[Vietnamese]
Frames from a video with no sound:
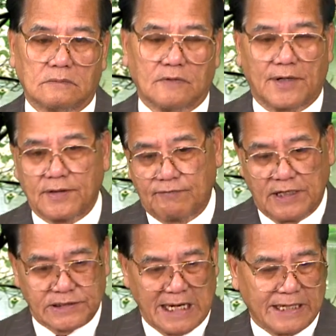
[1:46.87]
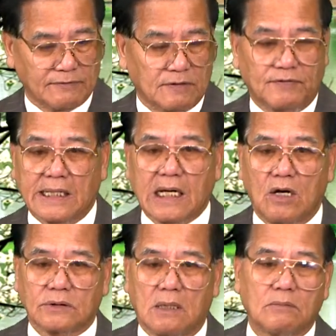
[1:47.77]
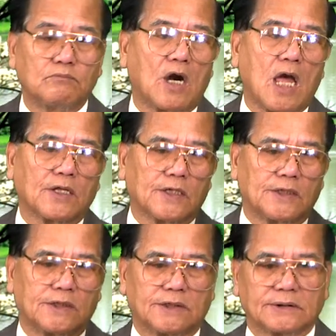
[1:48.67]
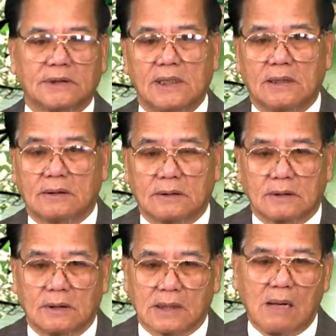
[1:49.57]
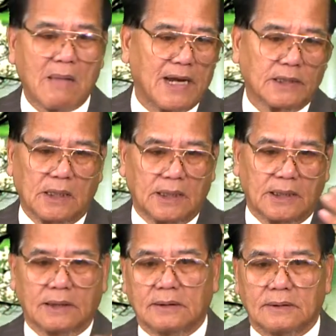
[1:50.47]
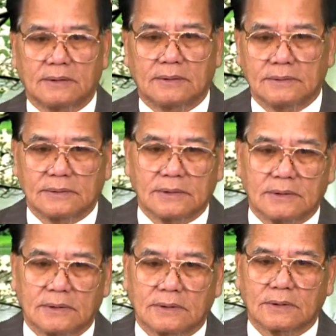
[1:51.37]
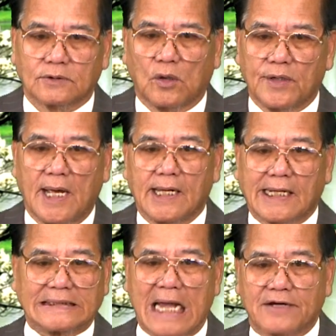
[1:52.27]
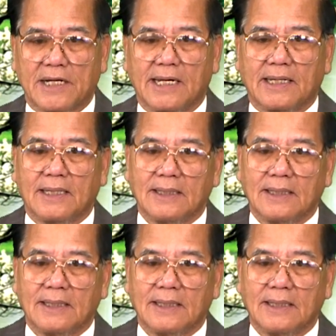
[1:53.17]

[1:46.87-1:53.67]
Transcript: Và nó vừa chạy nó vừa kêu rằng brothers, các bạn ơi, tôi đây, cảnh sát đây.